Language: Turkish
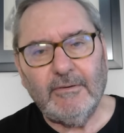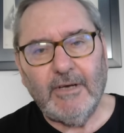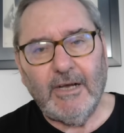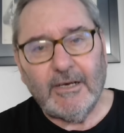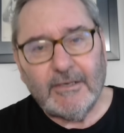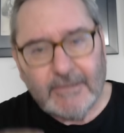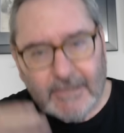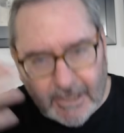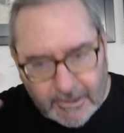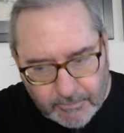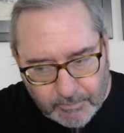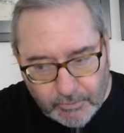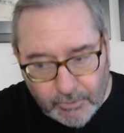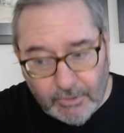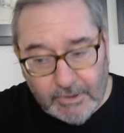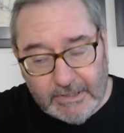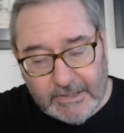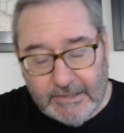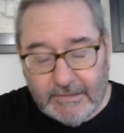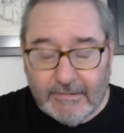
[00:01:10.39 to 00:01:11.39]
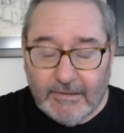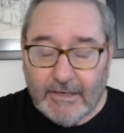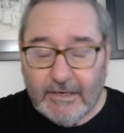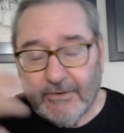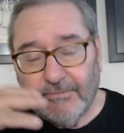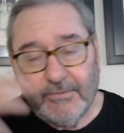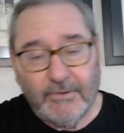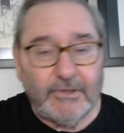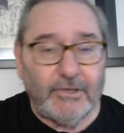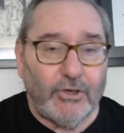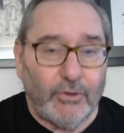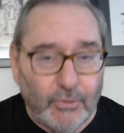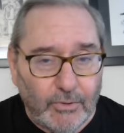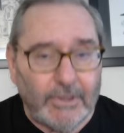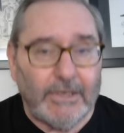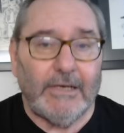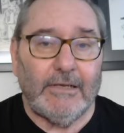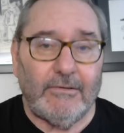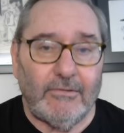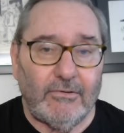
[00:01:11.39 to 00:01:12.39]
Aksatmıyor iki tarafında
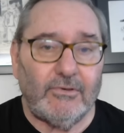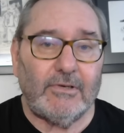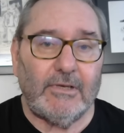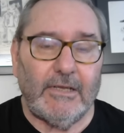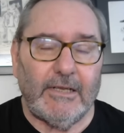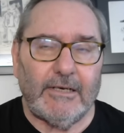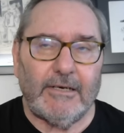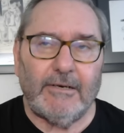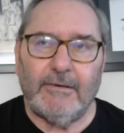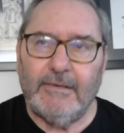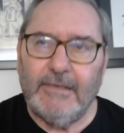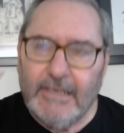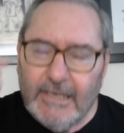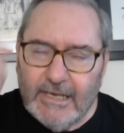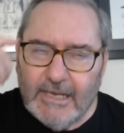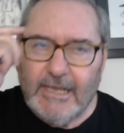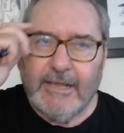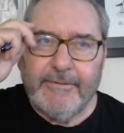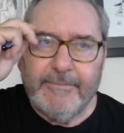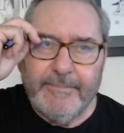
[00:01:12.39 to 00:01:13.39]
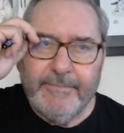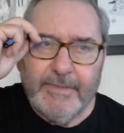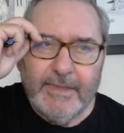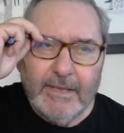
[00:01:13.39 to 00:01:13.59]
yöneticileri. Niye?